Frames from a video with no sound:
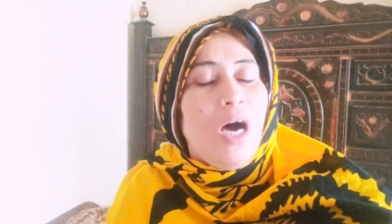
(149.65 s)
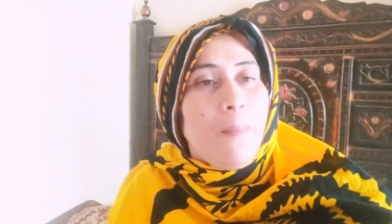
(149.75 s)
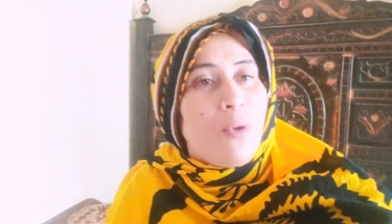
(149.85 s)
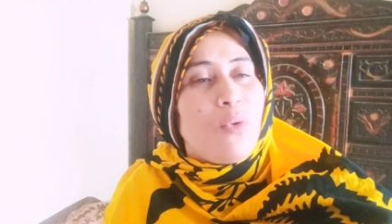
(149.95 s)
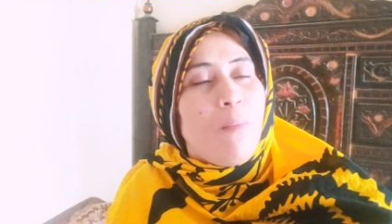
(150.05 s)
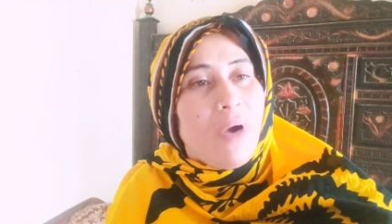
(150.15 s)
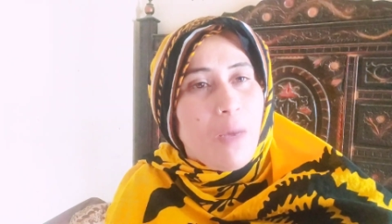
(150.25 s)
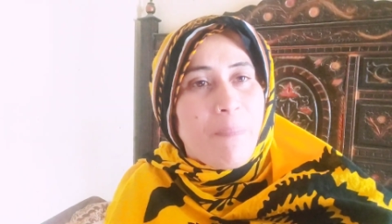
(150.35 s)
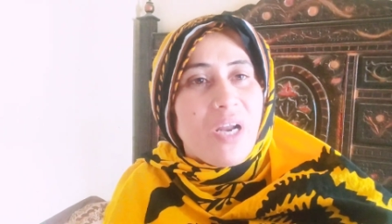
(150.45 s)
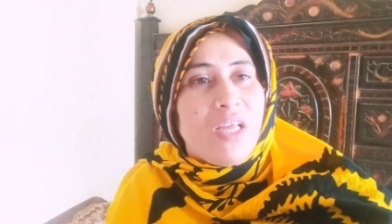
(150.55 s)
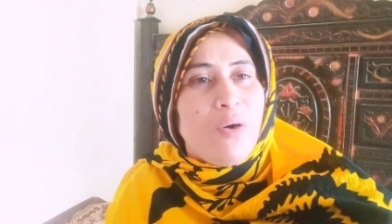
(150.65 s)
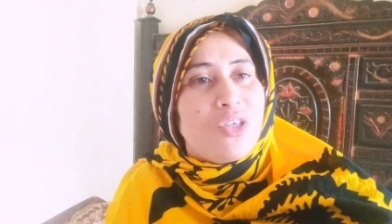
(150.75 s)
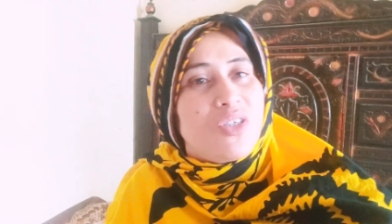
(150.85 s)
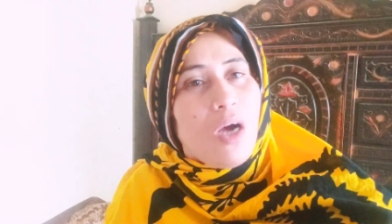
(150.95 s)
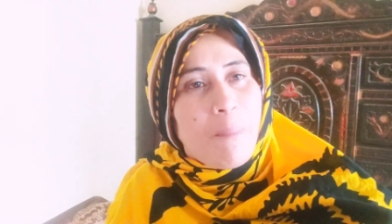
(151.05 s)
आप लोगों को बड़ा पड़ रहा है
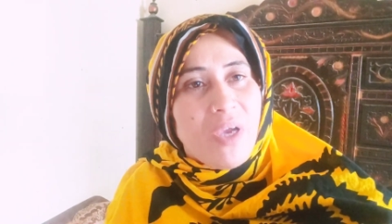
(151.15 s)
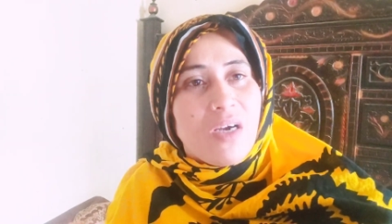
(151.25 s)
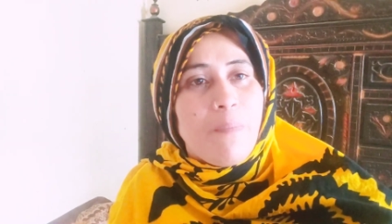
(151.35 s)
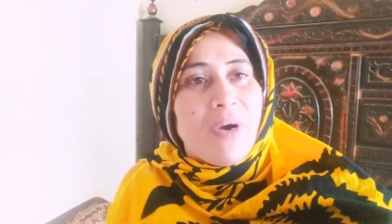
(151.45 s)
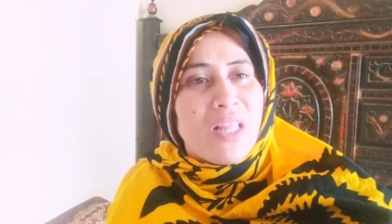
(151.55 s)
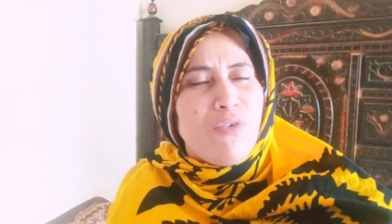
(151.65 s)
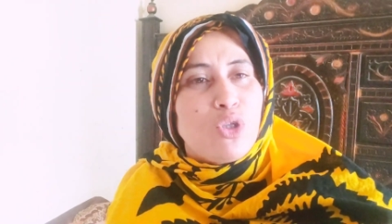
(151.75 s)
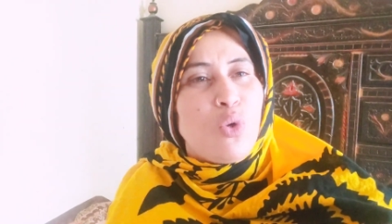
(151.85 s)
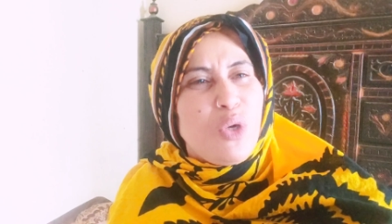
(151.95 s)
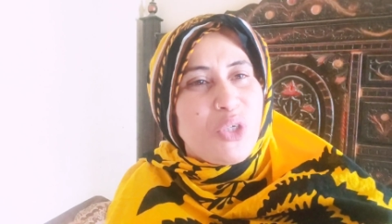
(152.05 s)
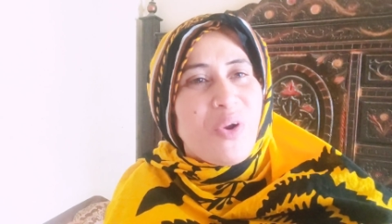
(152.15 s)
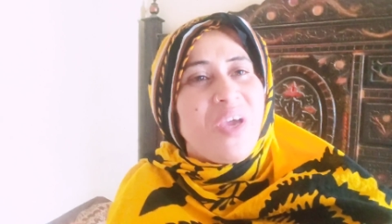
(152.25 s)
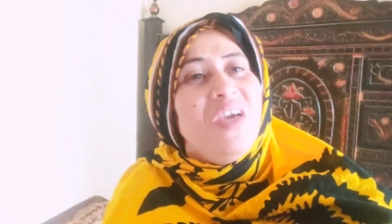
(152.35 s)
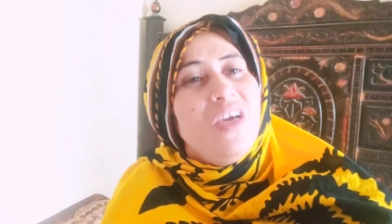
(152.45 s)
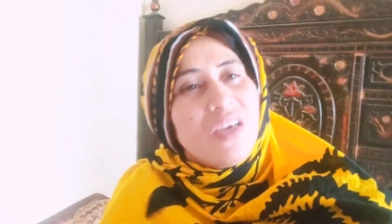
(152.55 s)
और शॉपिंग का पड़ रहा है वो दो जोड़े
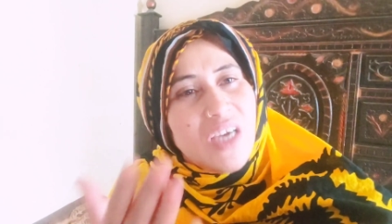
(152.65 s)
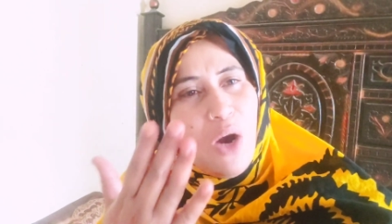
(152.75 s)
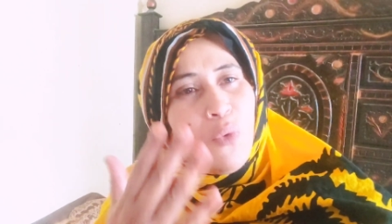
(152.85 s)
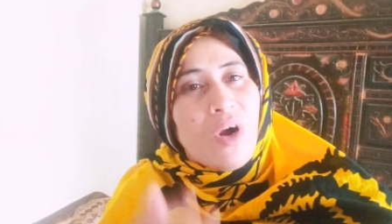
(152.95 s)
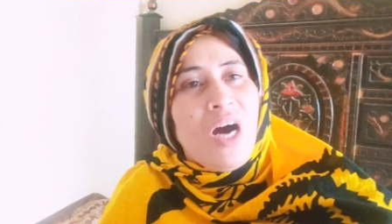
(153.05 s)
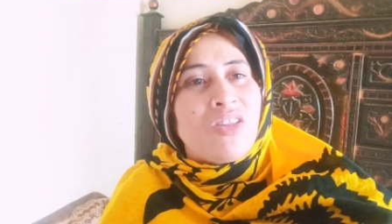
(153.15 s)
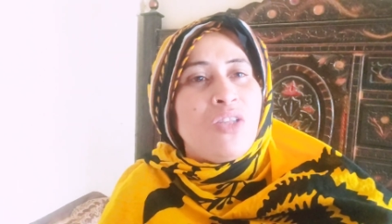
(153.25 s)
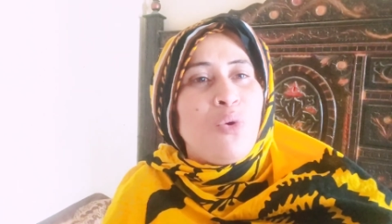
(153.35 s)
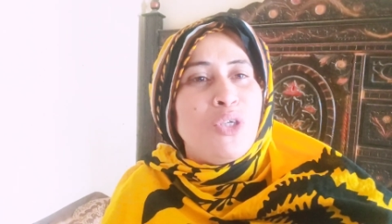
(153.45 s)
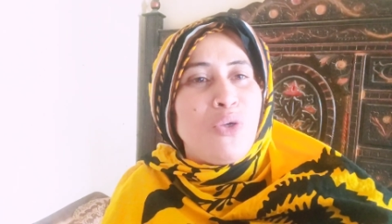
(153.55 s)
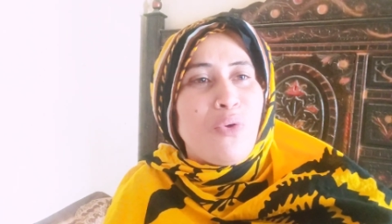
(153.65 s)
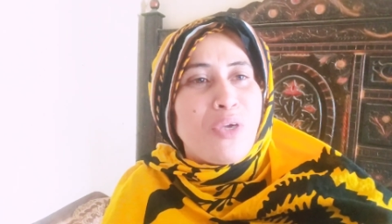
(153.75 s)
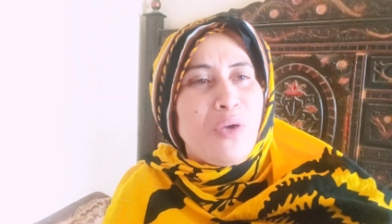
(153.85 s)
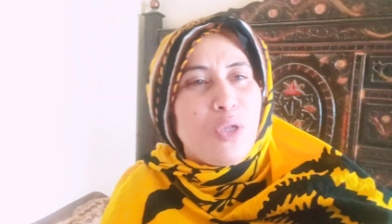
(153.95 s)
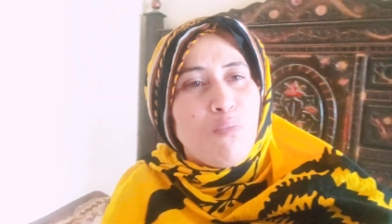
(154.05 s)
क्या औकात है दो जोड़ों
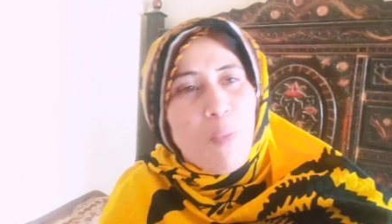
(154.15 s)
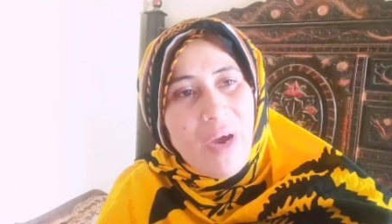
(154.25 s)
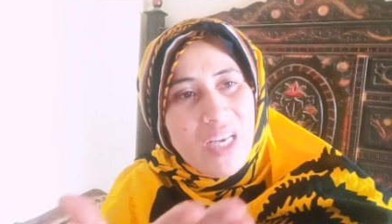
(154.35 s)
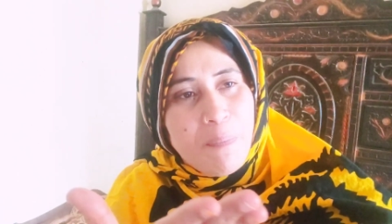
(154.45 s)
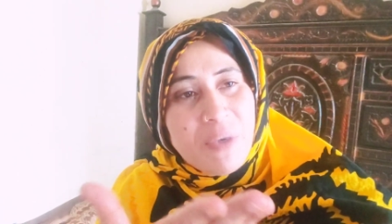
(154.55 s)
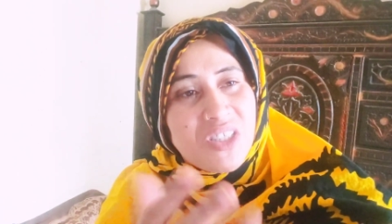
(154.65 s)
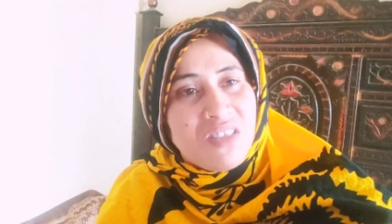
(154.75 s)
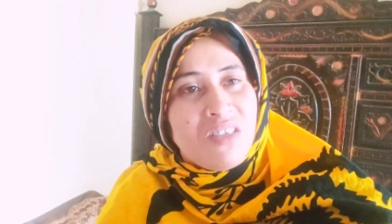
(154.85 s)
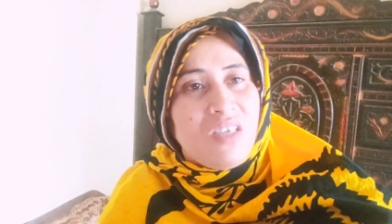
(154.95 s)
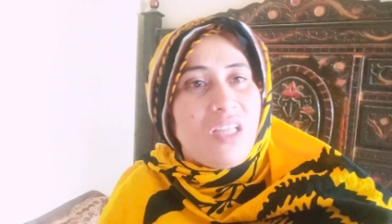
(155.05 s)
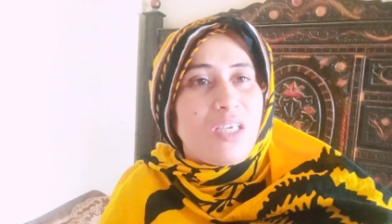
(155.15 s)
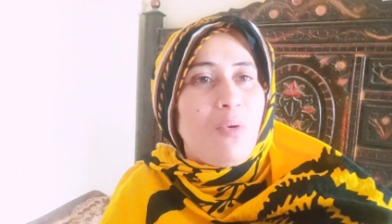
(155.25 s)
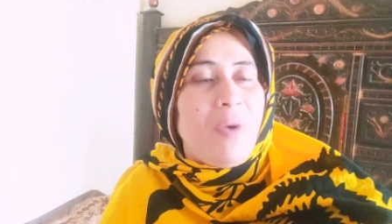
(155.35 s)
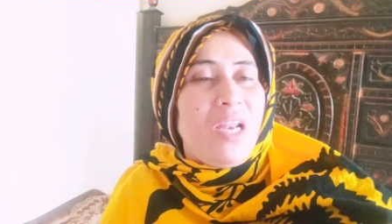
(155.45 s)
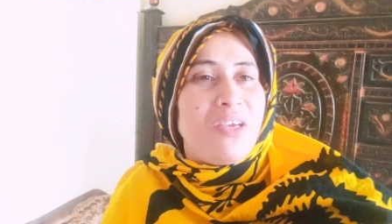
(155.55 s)
की और मोबाइल ये पच्चीस हजार के
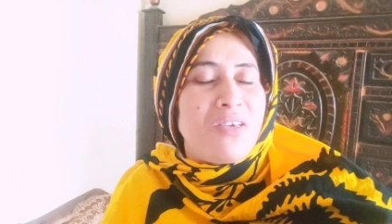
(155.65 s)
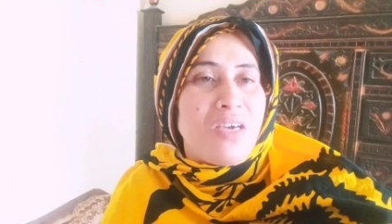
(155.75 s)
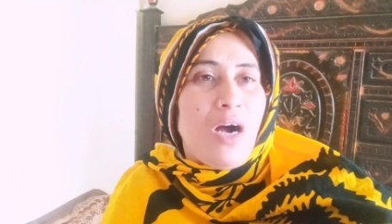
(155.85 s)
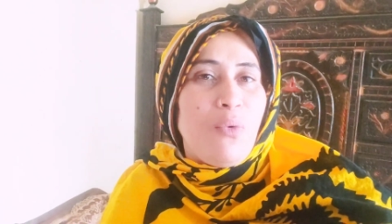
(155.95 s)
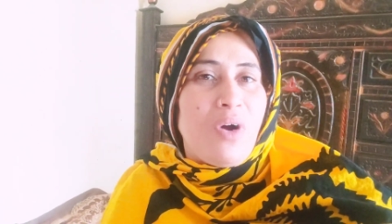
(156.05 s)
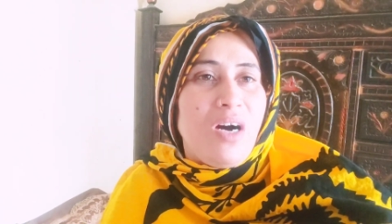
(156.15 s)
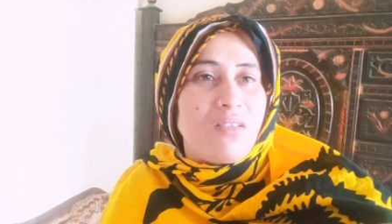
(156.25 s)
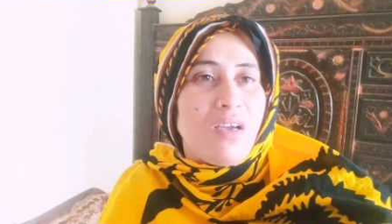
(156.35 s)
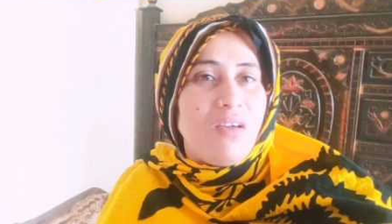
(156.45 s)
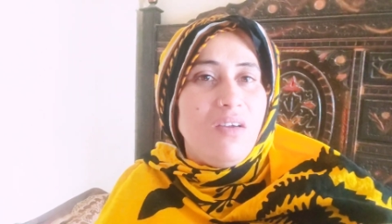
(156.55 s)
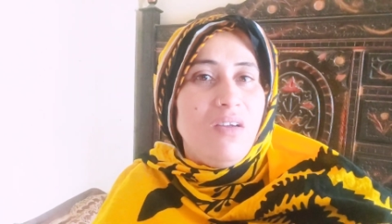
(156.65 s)
मोबाइल की क्या औकात है